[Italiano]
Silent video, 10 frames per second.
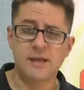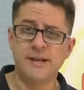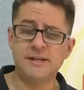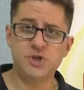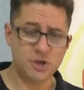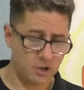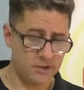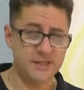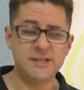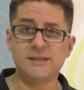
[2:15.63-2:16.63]
Nel
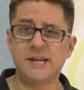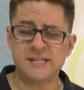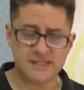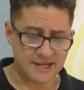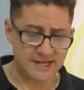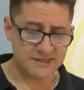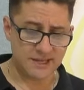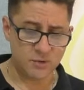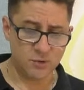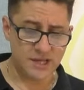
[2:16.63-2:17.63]
girone di terza
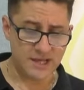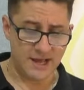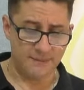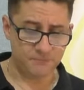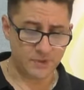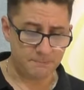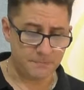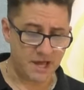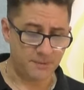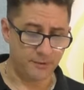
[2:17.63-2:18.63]
categoria
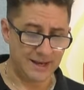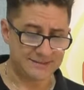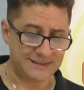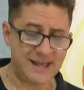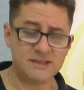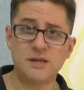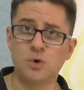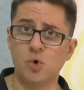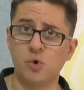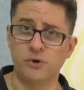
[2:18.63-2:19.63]
abbiamo
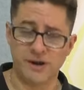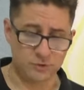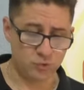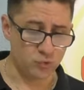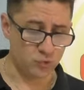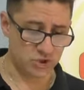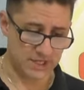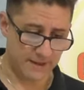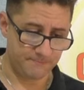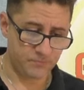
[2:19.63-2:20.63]
l'Atletico
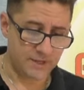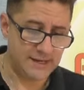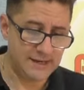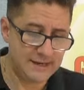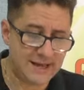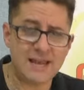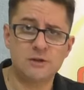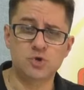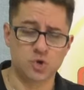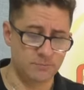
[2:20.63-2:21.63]
Radusa, il
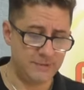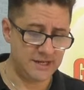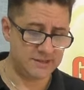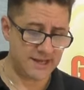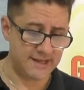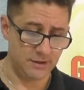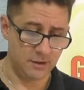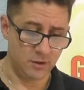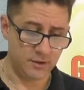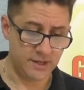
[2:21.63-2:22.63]
Calcio
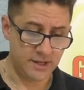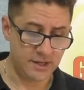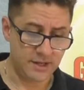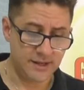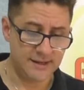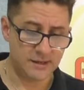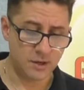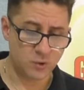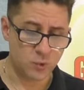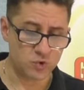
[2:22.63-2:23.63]
Militello,
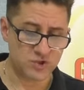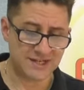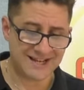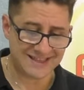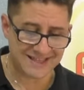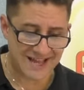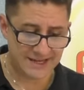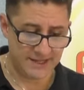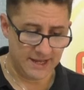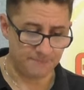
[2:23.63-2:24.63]
il Cus
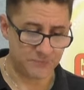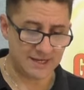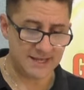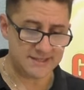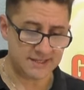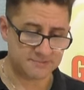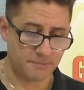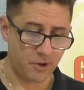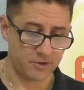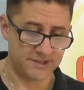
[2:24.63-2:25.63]
Catania, l'Esa
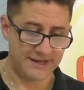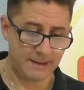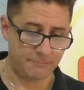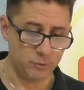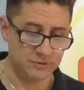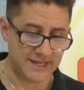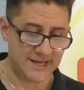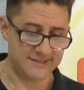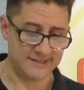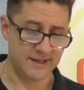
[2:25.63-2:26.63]
Sport, la
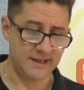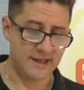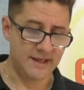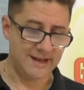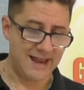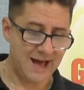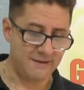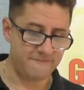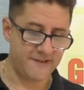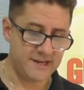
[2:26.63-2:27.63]
Pontese,
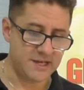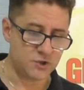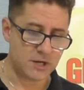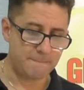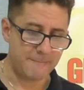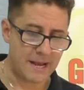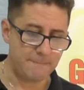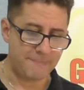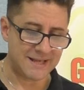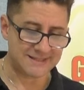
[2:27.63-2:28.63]
la Fenice
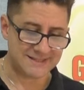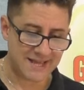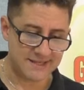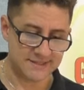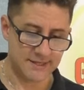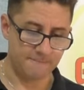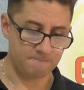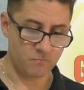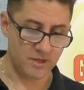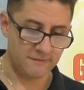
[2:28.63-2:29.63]

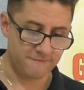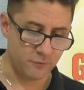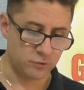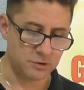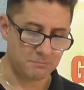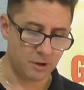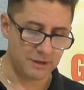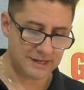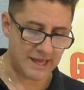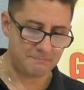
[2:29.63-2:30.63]
Belpassese, il
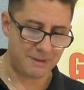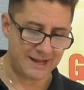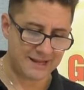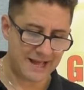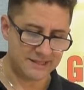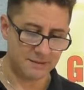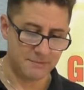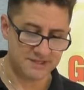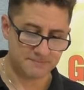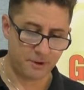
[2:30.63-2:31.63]
Football Club
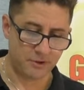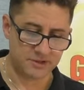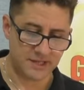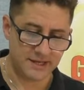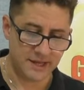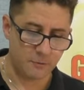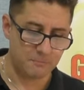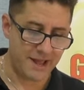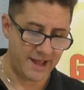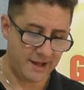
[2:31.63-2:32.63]
Academy Sporting
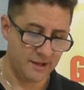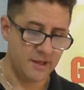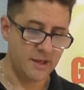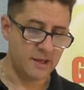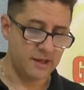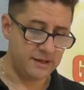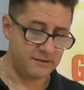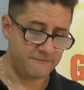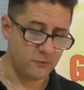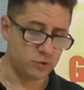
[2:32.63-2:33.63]
Eubea,
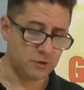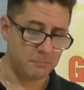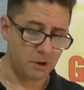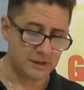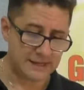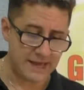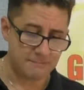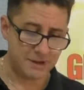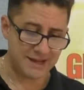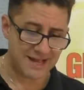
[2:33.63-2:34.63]
il Football
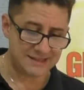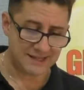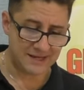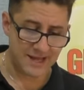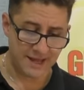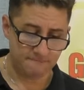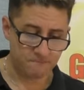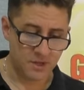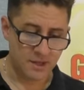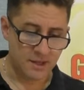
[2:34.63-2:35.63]
Club
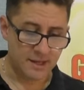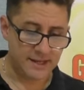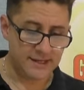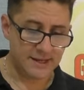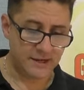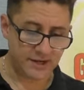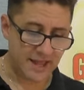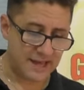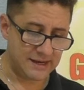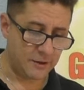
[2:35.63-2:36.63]
Catanè, il
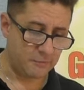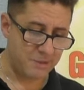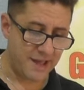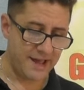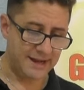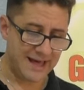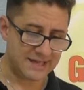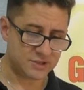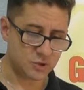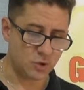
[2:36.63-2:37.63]
Real Obea,
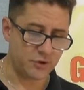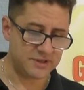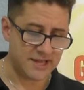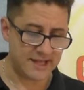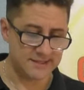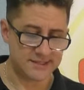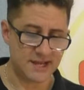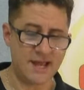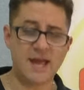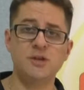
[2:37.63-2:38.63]
la
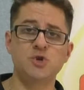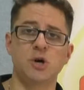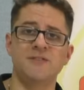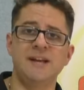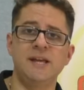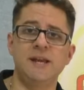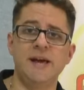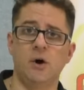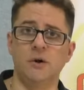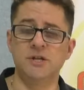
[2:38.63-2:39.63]
Scordiense e i giovani
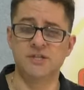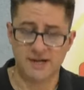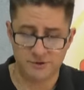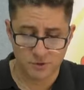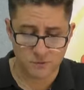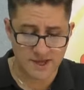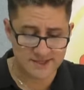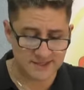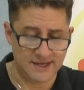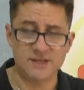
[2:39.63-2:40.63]
Leoni. Saranno
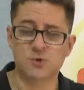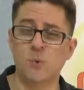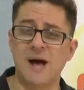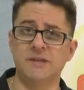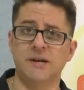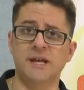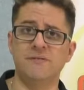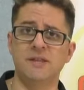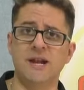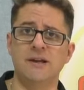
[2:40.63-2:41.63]
queste le squadre
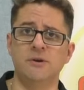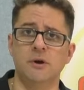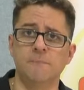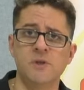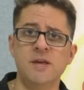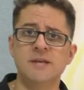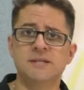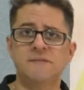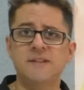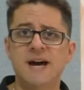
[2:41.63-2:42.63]
che vedranno
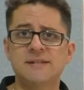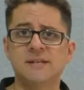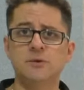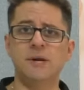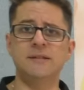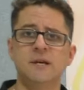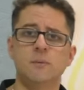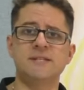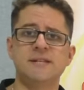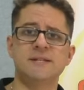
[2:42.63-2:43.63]
sfidarsi
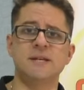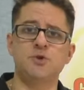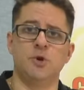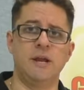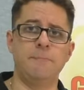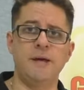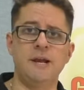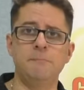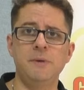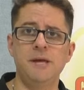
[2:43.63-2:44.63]
durante questa stagione
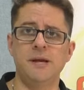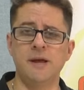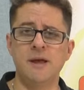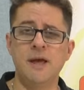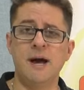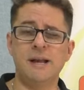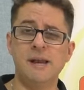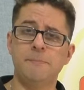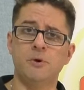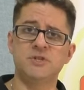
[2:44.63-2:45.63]
per ambire
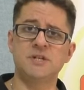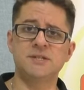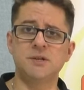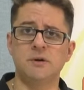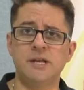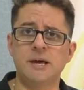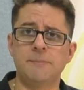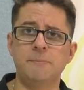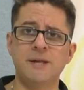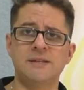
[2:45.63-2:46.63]
alle posizioni che
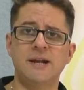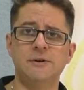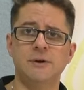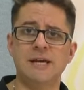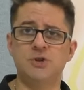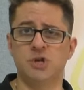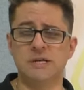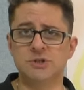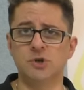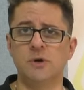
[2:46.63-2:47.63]
permetteranno
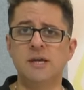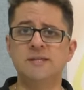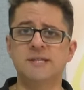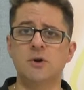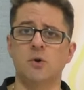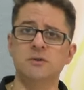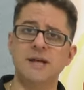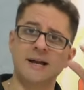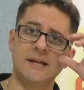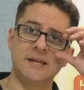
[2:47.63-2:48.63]
l'accesso in
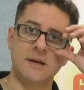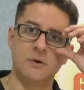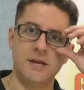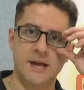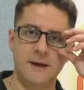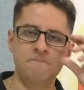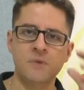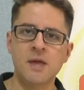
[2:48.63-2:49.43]
seconda categoria.